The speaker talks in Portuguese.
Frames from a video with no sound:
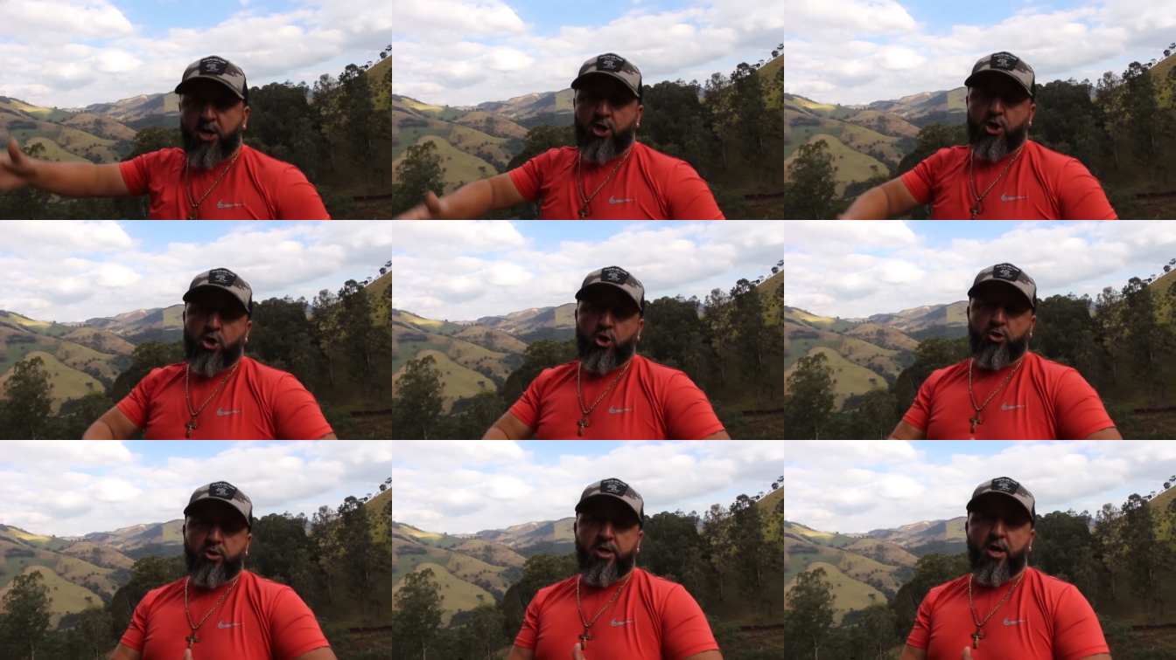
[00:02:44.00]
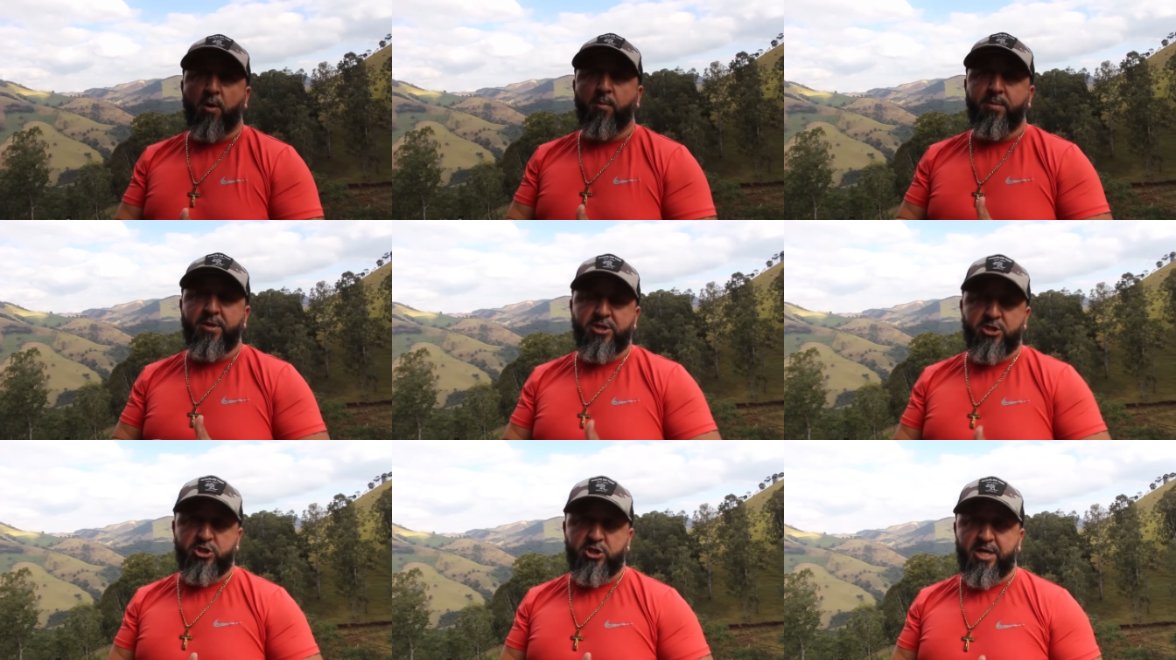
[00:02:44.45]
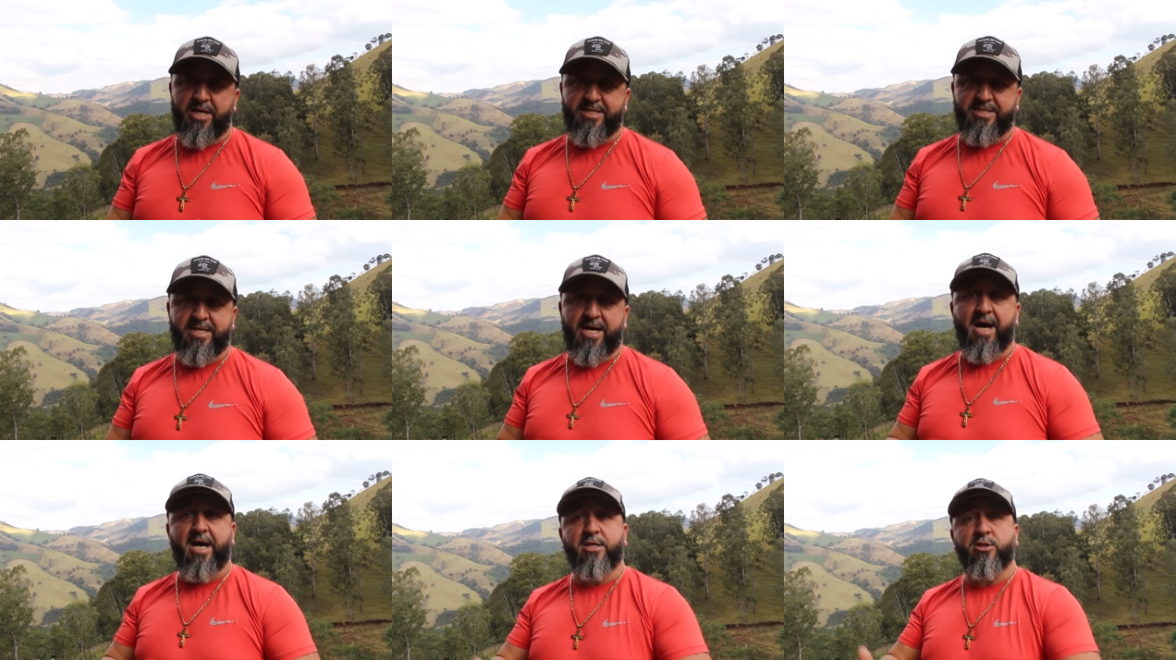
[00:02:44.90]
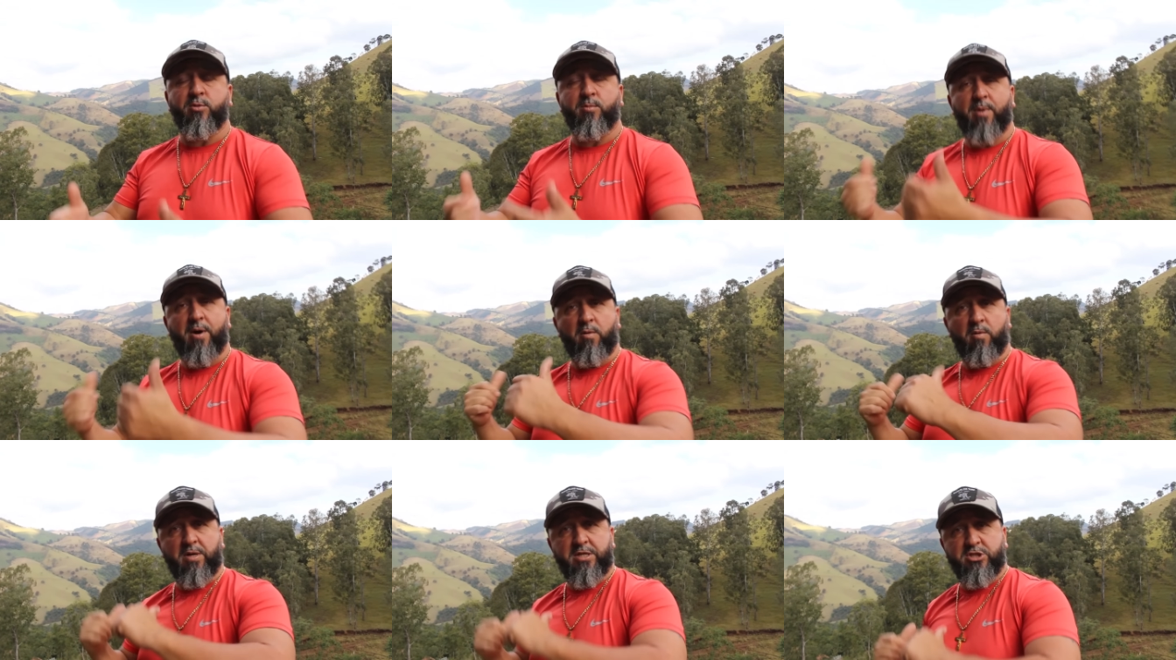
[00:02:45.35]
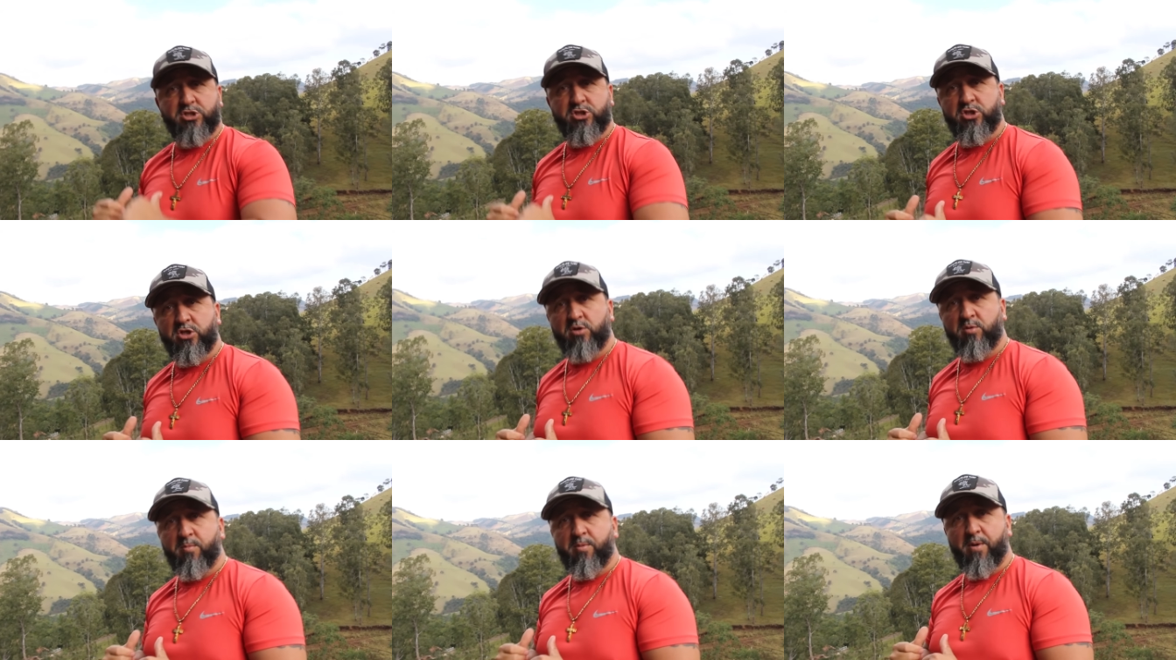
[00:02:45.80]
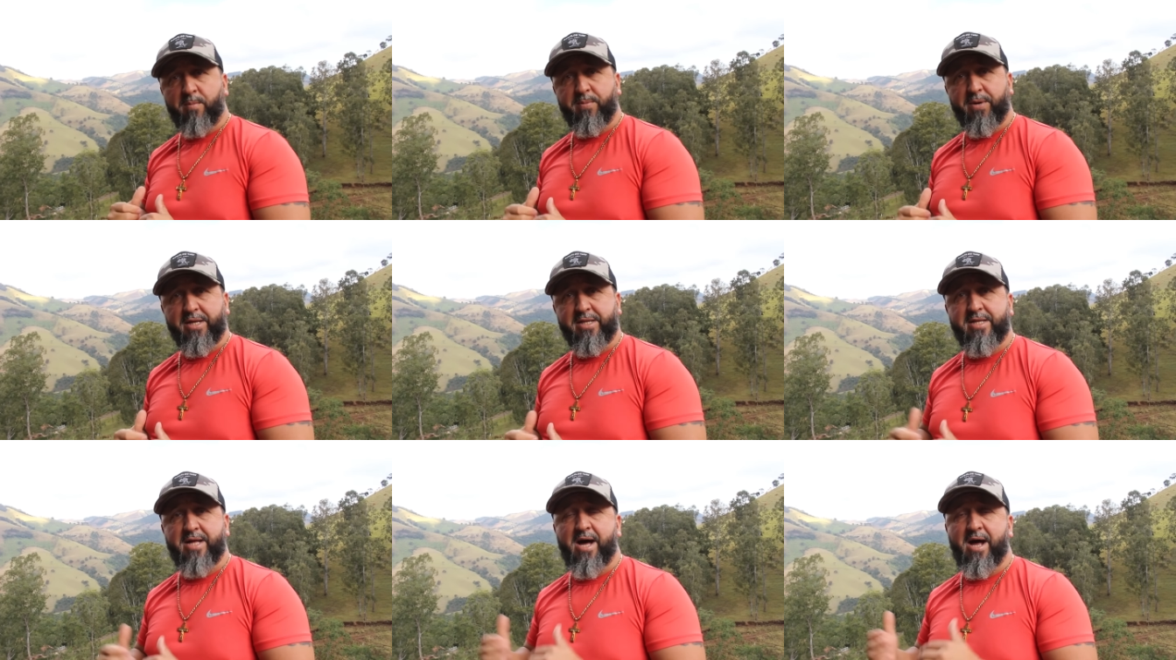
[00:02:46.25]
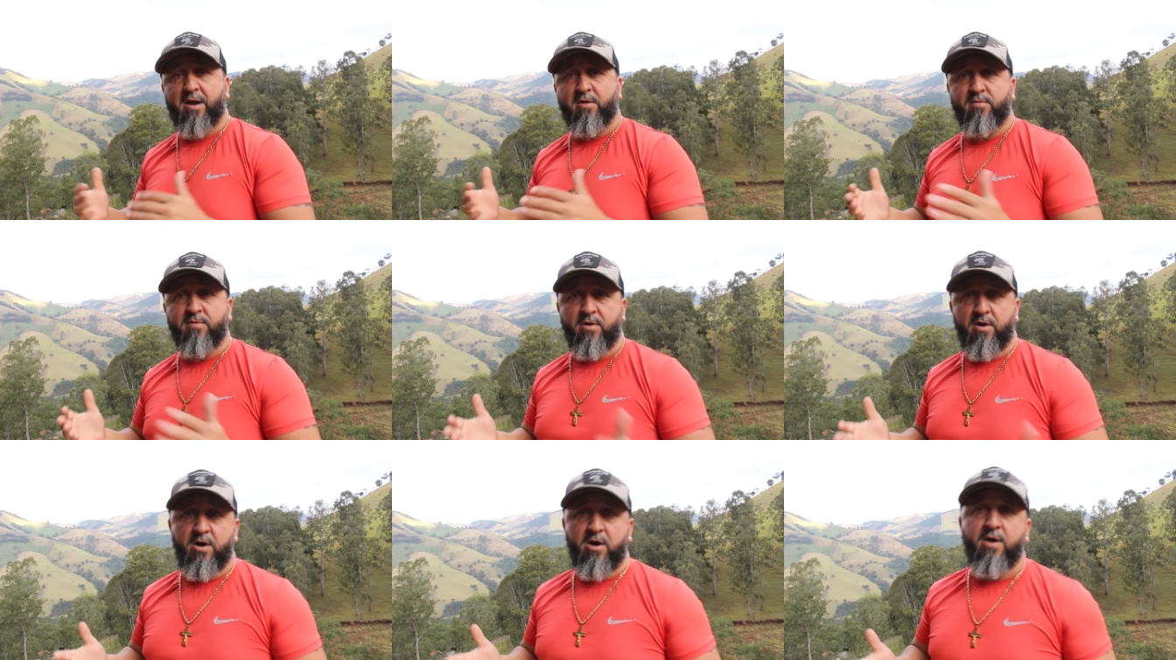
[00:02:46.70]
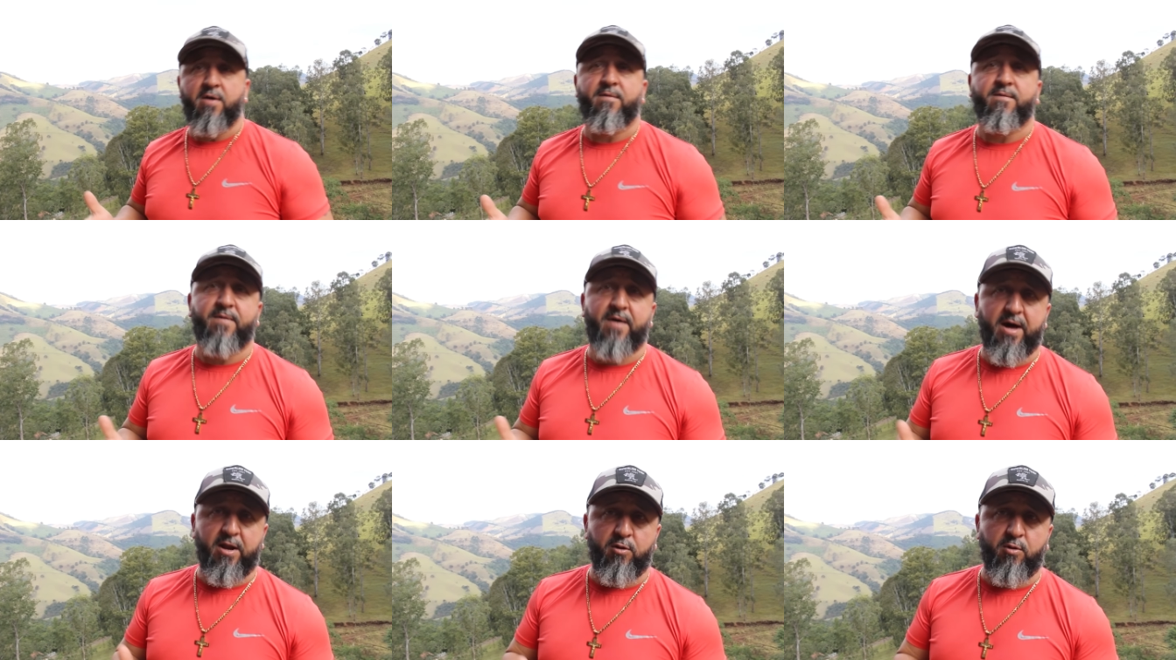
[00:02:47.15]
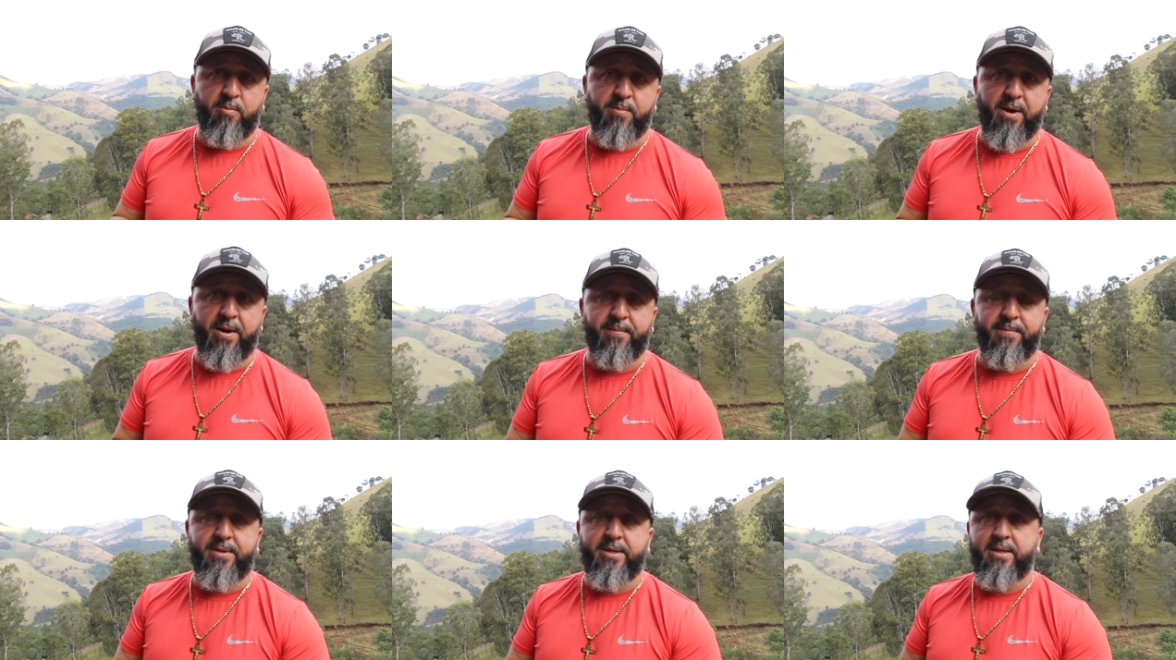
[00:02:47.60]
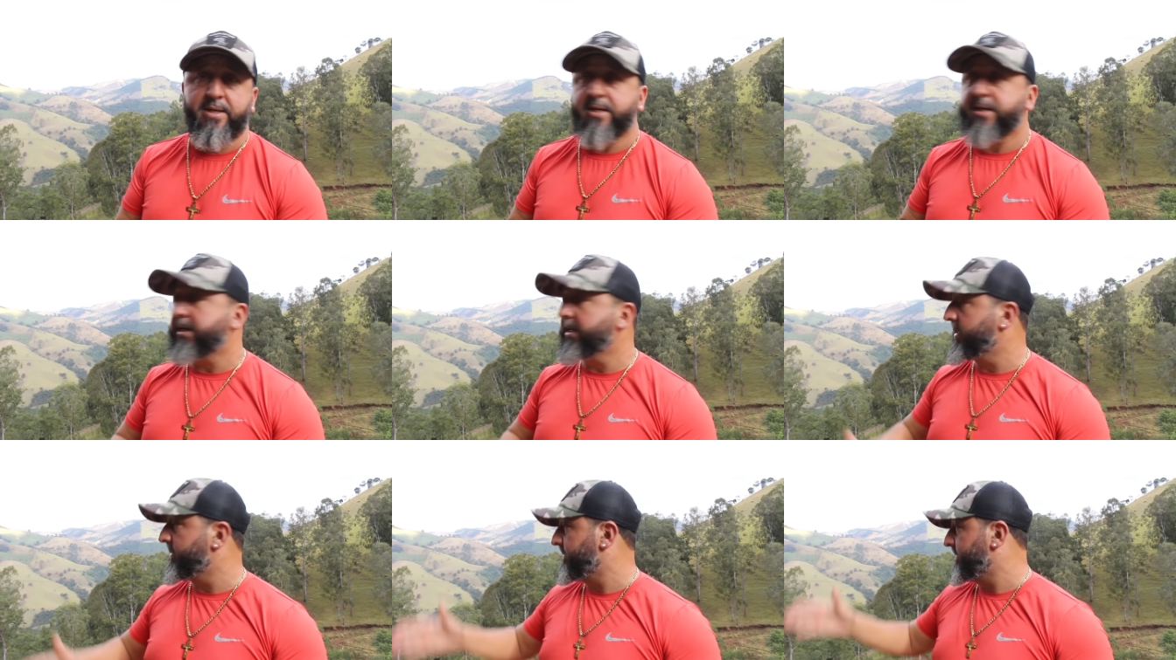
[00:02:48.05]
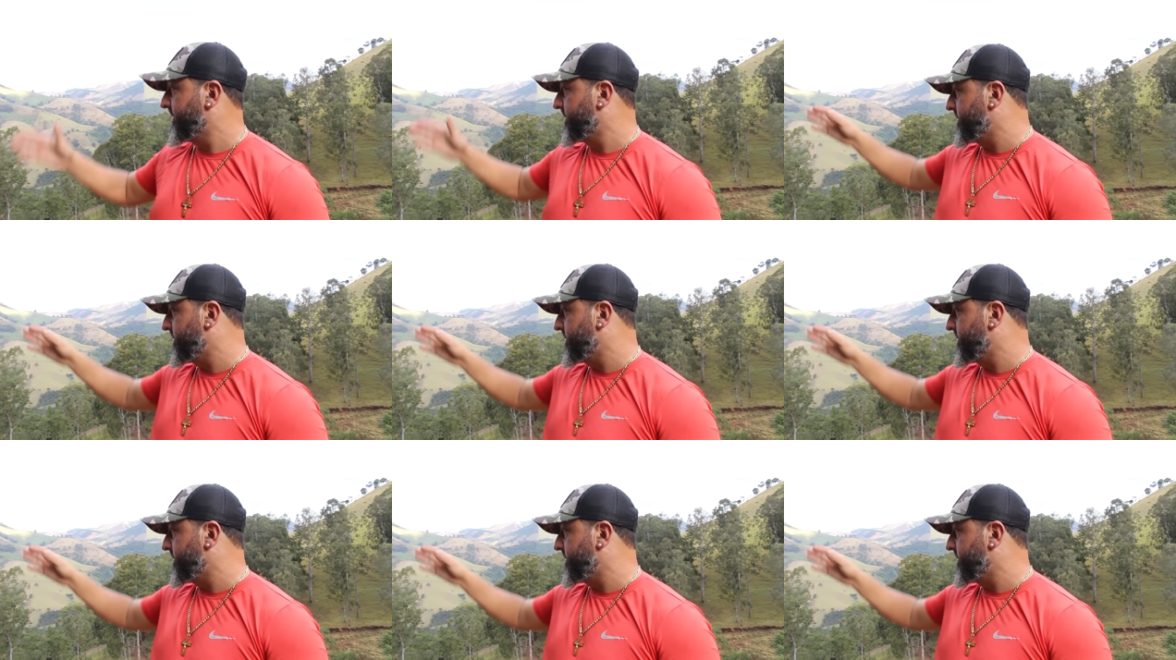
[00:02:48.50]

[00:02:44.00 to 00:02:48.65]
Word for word: Eu não medi exato, mas o antigo proprietário falou para mim que